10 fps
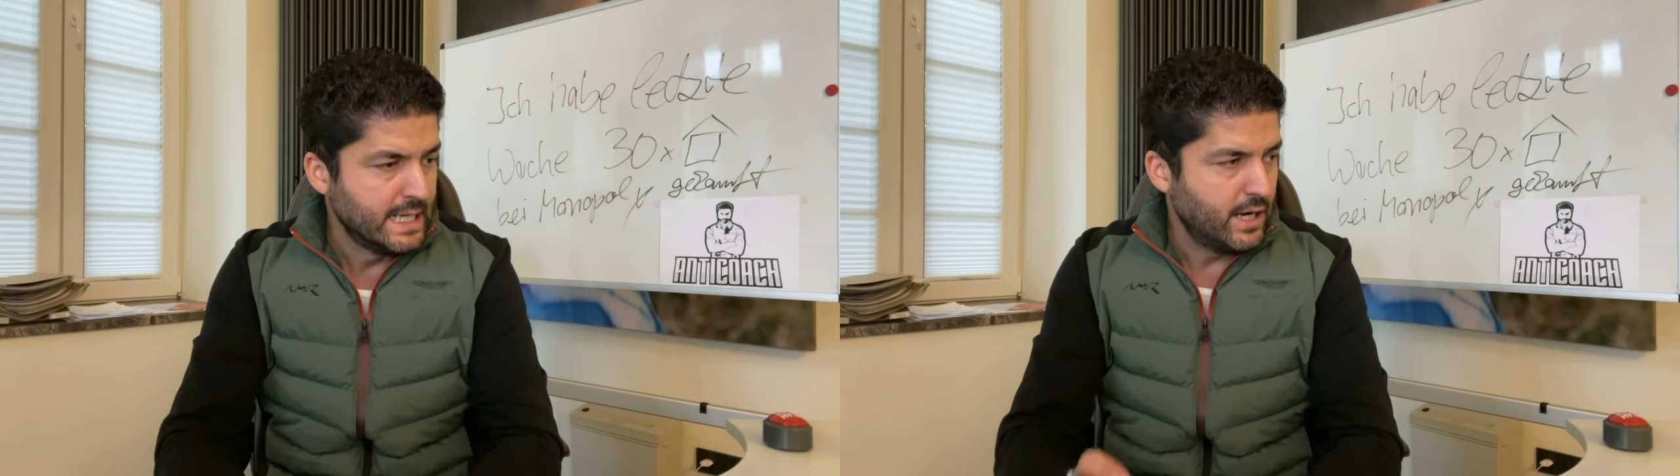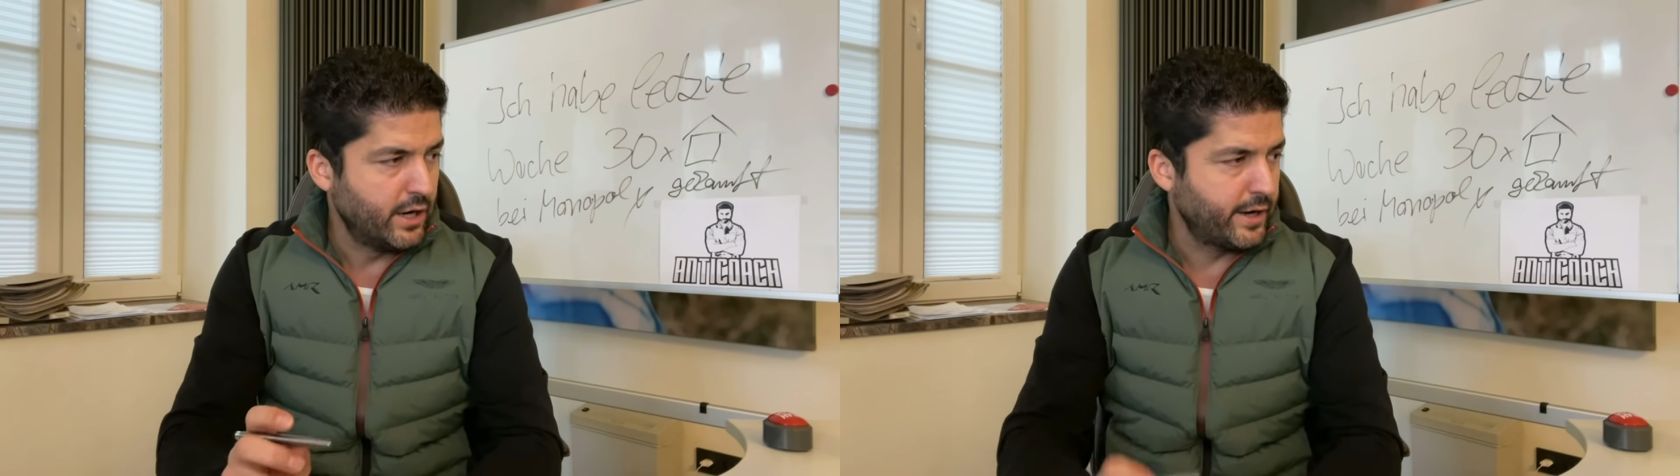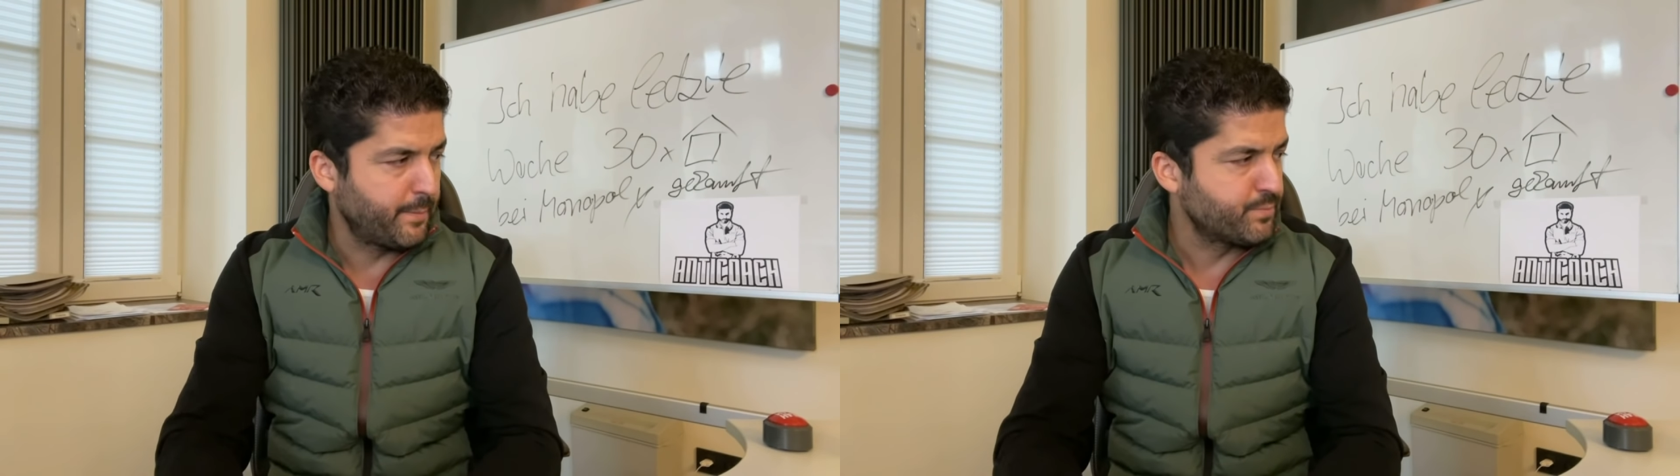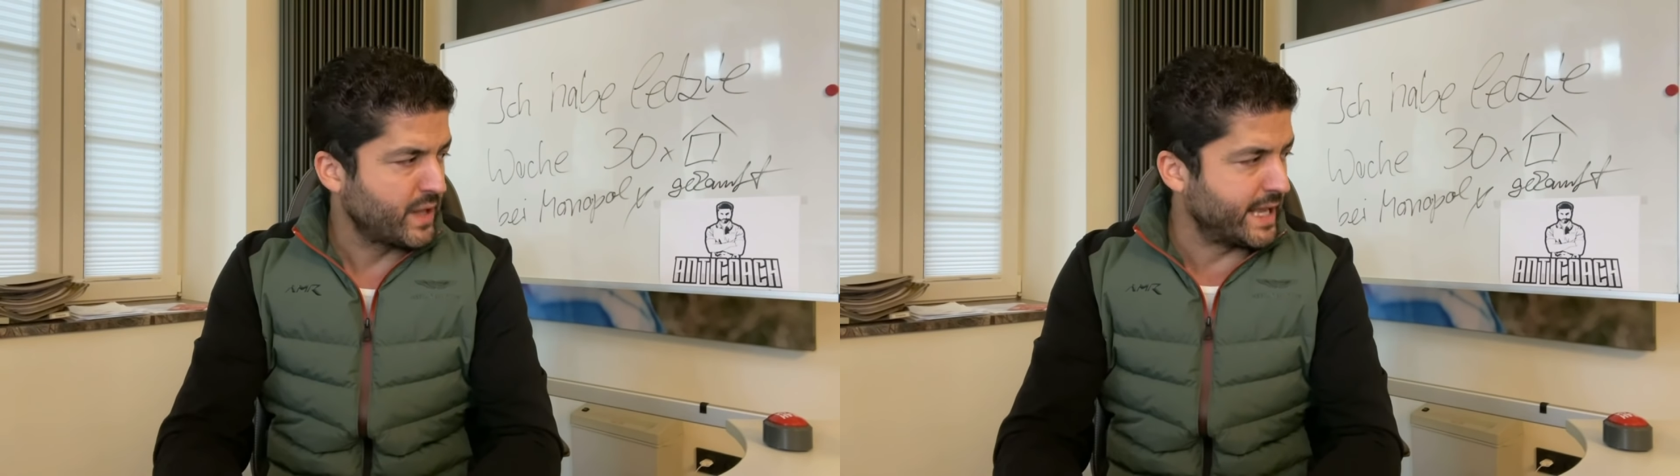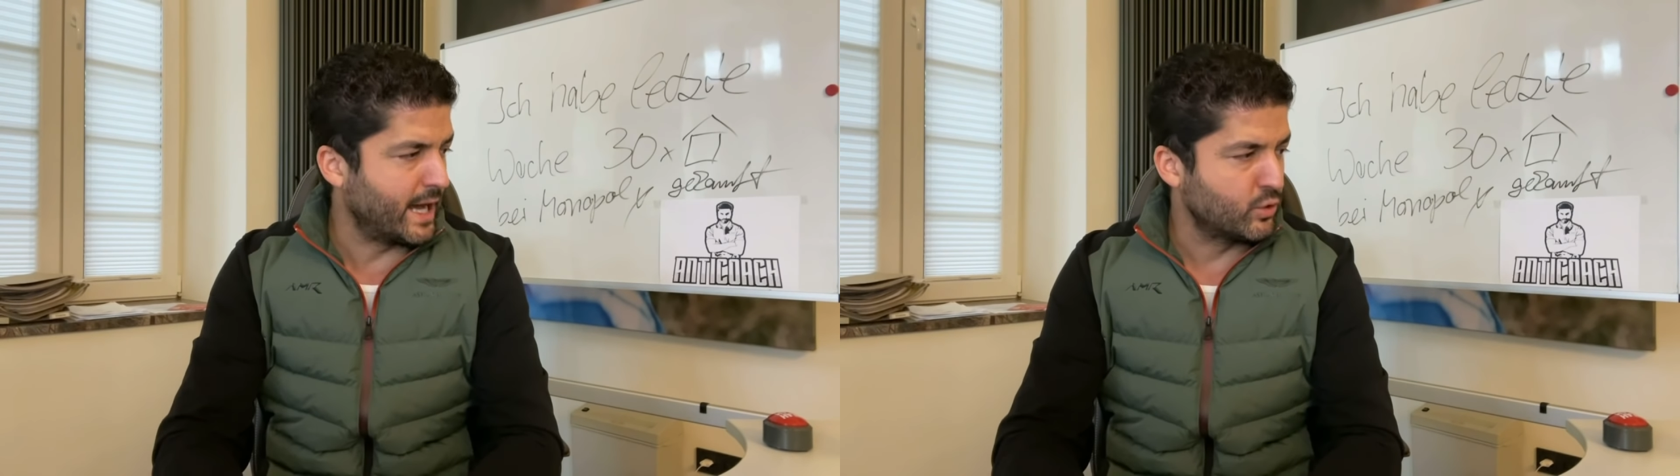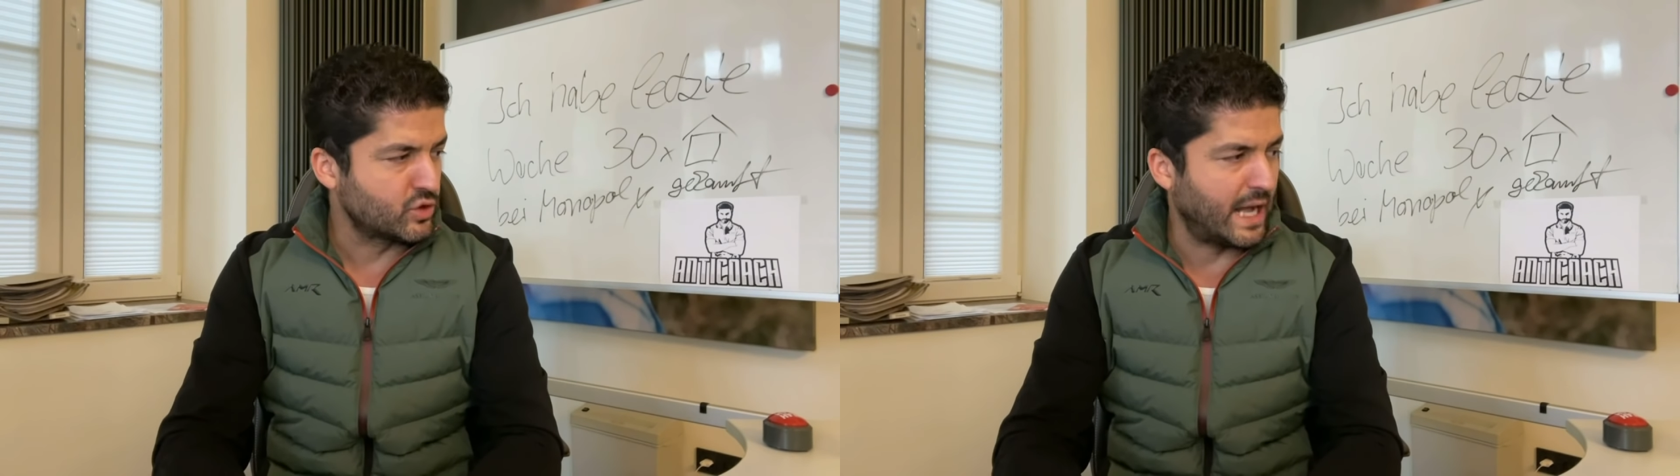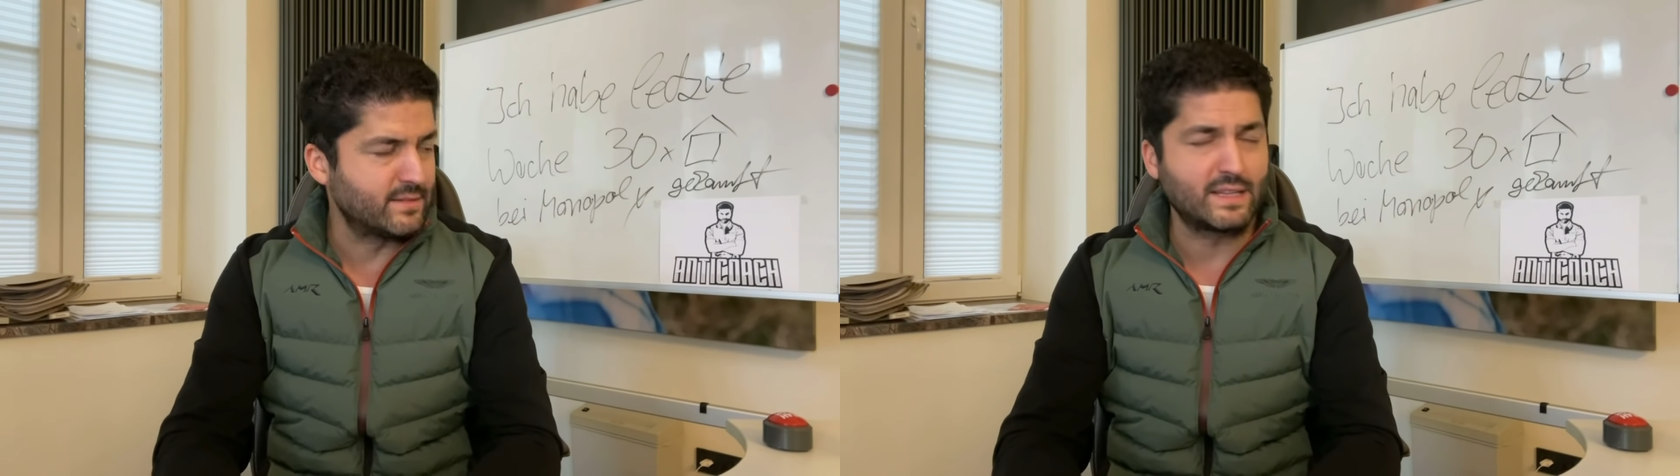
Ähm, naja gut, also